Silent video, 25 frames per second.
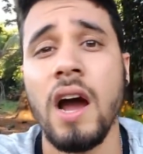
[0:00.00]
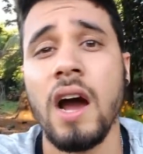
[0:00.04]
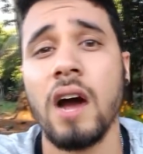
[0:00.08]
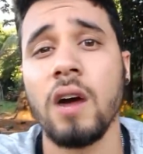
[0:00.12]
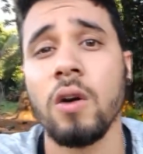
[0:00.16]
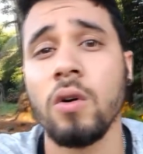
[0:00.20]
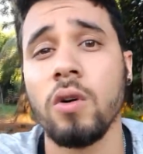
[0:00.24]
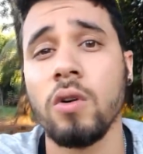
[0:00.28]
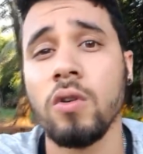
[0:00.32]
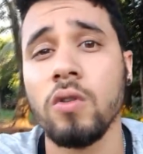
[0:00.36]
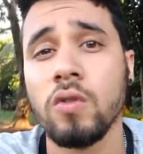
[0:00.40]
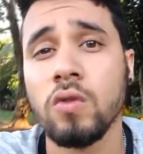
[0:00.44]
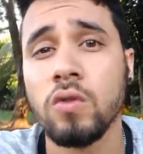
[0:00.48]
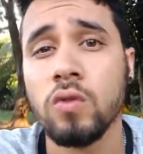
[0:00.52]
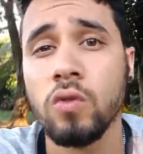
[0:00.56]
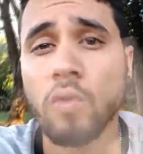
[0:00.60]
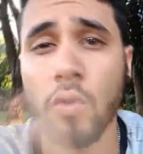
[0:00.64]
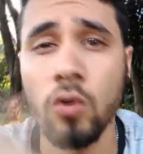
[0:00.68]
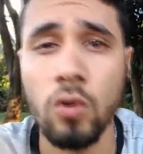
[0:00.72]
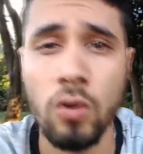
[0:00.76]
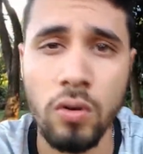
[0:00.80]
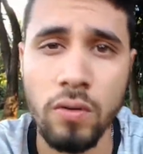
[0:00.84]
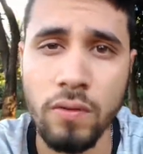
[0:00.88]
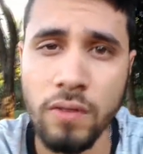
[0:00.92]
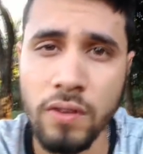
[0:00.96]
Agora eu
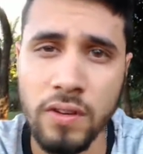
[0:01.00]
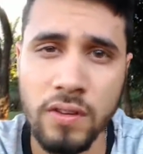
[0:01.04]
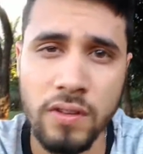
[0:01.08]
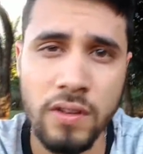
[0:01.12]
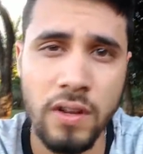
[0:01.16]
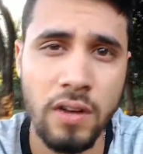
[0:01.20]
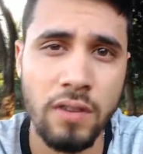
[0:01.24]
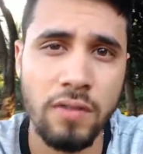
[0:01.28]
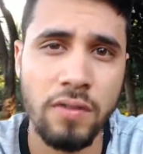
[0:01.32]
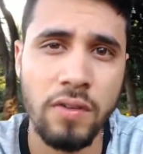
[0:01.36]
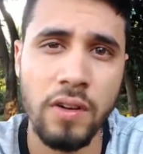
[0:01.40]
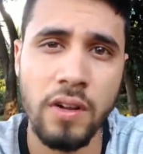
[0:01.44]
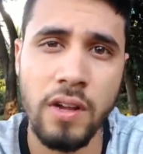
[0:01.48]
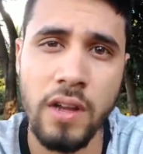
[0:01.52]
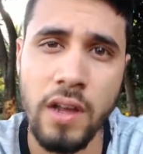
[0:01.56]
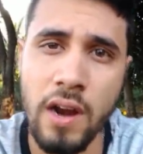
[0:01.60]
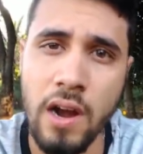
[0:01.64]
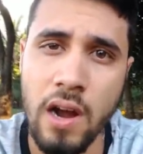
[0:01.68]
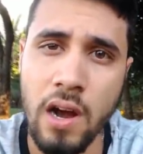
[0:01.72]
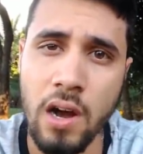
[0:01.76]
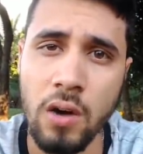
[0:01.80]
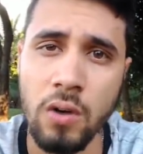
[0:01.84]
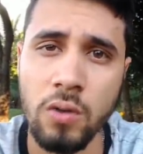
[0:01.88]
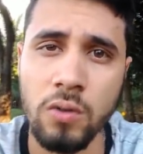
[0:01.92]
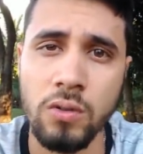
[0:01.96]
estou na Universidade
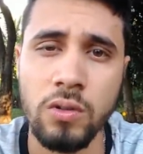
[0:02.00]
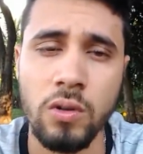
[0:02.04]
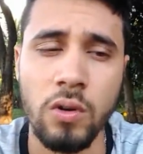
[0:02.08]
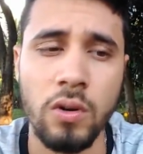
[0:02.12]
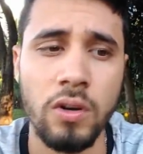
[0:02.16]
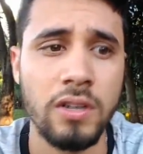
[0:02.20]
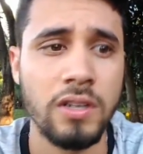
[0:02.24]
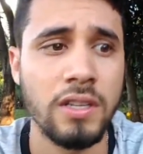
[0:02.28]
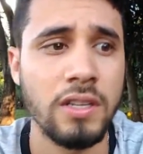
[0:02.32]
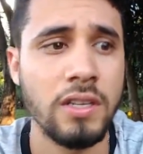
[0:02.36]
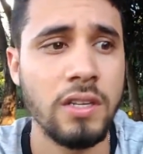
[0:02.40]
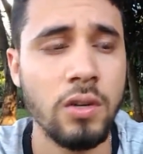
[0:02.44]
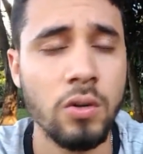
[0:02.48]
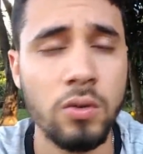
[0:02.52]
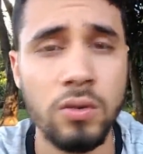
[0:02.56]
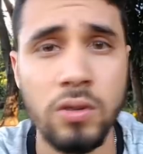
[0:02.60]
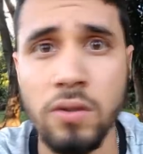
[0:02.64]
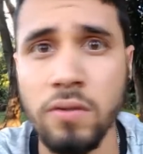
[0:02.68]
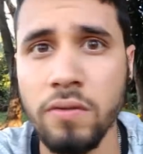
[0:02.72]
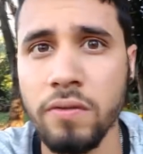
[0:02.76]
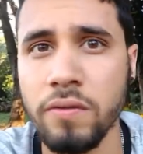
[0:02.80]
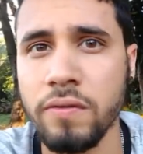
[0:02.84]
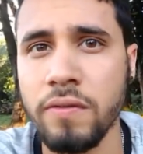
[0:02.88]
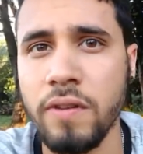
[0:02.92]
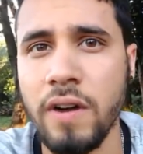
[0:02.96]
Federal, então aqui eu
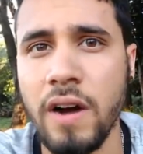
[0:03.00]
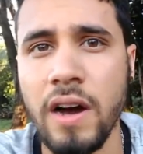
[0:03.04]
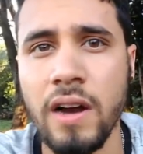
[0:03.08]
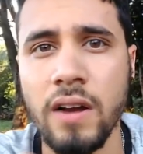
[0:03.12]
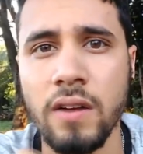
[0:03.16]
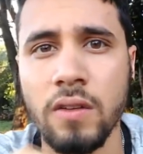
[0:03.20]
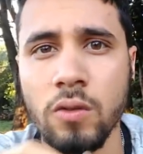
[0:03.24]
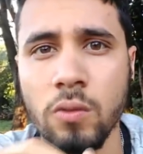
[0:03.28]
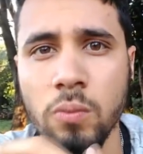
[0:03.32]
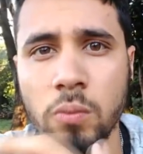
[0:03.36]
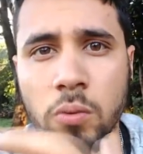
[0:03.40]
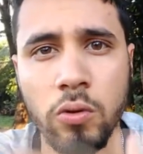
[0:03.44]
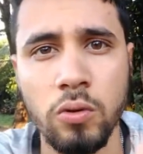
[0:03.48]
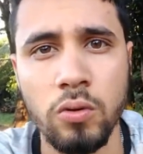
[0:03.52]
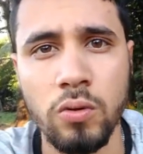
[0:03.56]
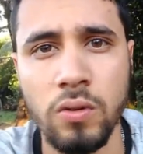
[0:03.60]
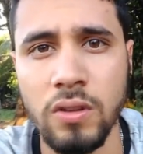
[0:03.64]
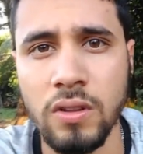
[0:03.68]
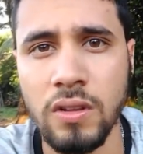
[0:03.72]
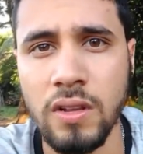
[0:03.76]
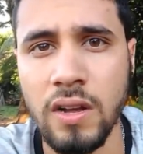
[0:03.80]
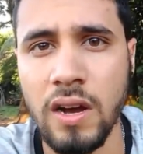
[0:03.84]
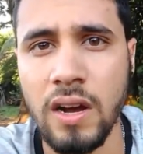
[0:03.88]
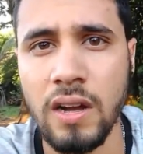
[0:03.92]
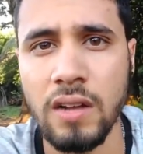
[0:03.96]
tenho várias
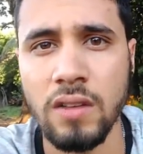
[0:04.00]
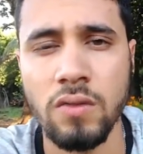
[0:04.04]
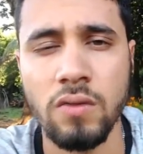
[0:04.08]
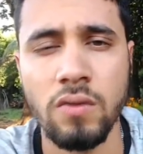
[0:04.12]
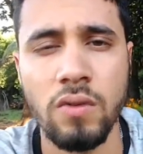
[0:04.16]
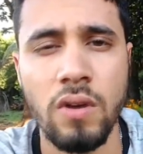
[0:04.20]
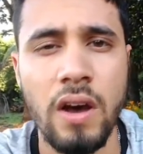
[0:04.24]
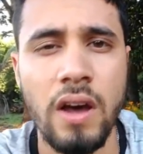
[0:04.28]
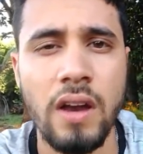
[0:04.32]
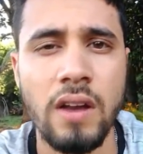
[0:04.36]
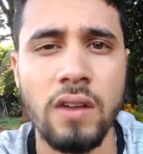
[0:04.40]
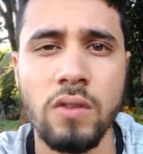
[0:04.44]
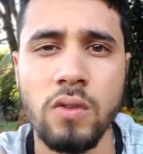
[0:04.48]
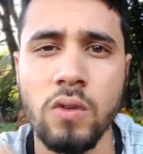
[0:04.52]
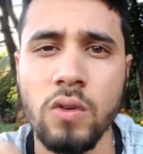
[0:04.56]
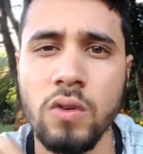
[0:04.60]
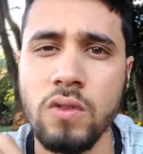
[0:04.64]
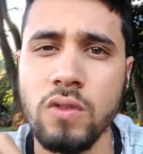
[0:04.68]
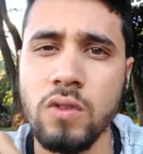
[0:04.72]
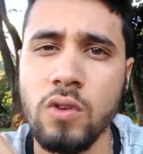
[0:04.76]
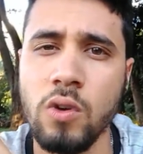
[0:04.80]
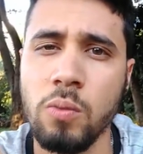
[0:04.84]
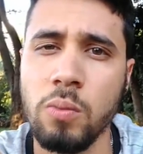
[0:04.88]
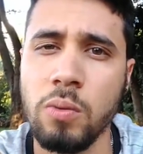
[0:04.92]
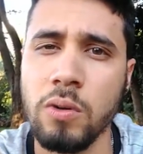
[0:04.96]
oportunidades, várias
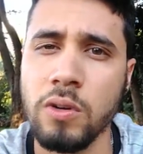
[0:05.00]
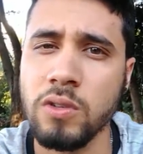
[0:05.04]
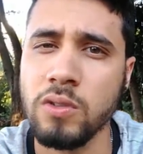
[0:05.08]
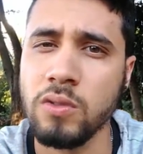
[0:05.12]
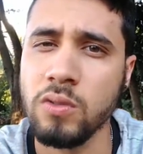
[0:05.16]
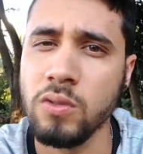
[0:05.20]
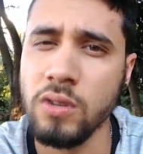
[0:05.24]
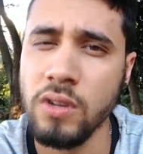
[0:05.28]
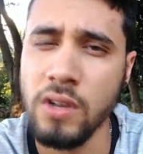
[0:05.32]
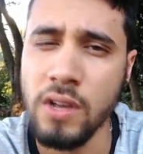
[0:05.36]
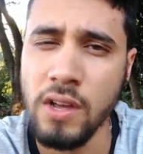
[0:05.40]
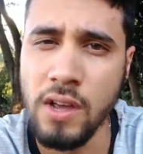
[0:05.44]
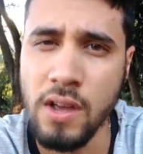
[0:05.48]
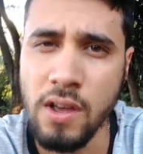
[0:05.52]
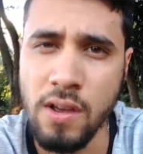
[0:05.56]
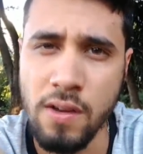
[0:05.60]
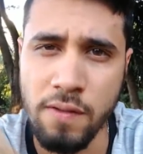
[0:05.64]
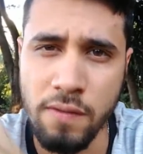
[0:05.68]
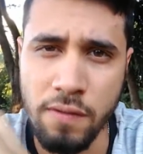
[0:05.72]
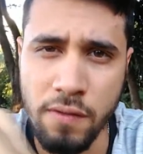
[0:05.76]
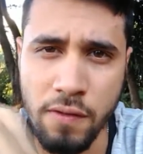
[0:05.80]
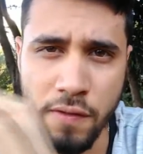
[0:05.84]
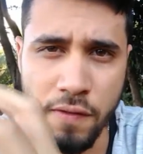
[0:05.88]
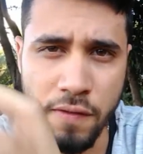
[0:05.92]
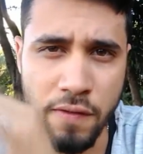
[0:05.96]
coisas que eu posso
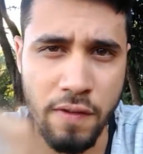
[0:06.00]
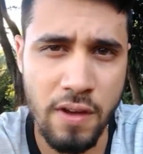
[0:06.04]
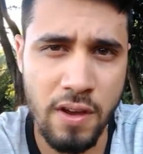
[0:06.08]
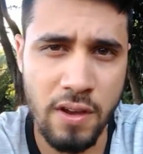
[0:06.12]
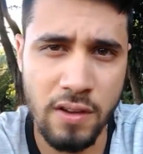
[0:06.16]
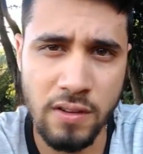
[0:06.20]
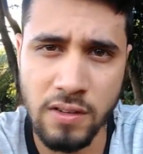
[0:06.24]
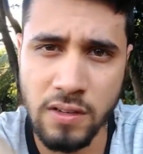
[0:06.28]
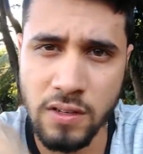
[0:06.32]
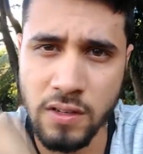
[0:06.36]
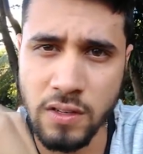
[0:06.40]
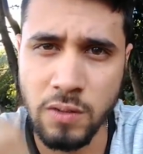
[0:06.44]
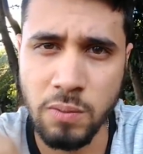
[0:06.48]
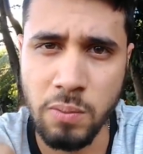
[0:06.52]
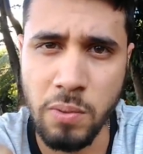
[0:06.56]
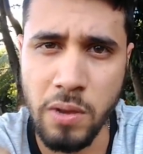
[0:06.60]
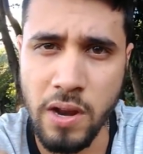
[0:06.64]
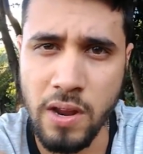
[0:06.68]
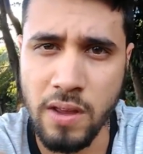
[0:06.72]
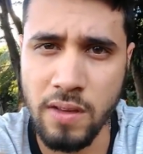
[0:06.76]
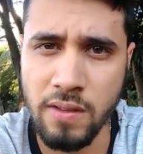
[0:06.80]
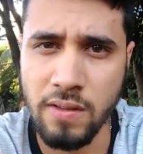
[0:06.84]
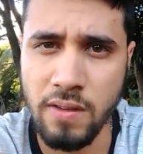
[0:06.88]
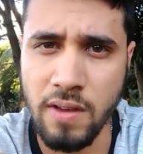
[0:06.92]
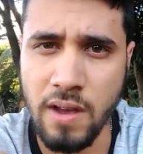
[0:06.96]
viver, assim,
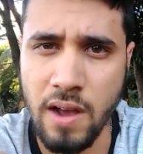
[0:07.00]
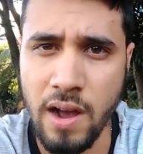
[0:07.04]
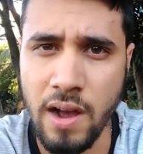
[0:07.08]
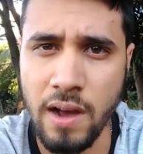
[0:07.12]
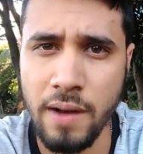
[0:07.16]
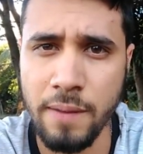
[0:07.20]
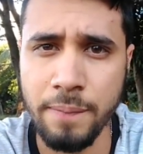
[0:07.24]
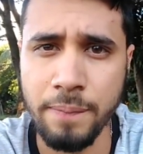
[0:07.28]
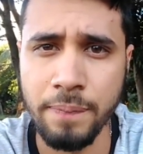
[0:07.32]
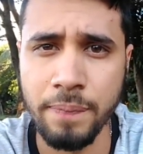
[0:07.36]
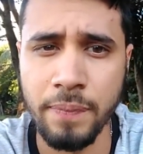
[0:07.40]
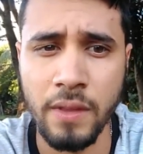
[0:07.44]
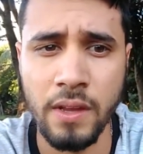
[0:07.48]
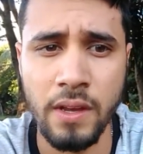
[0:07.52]
experienciar.